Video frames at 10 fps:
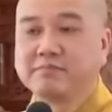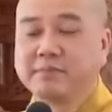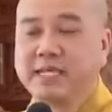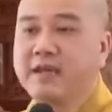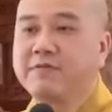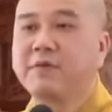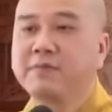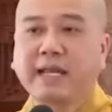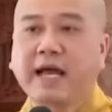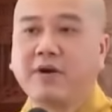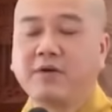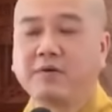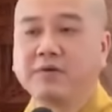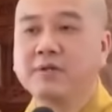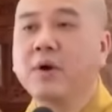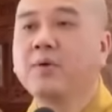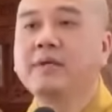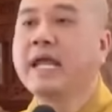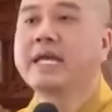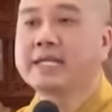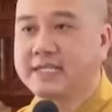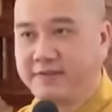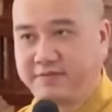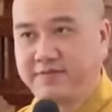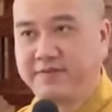giây phút nào no negative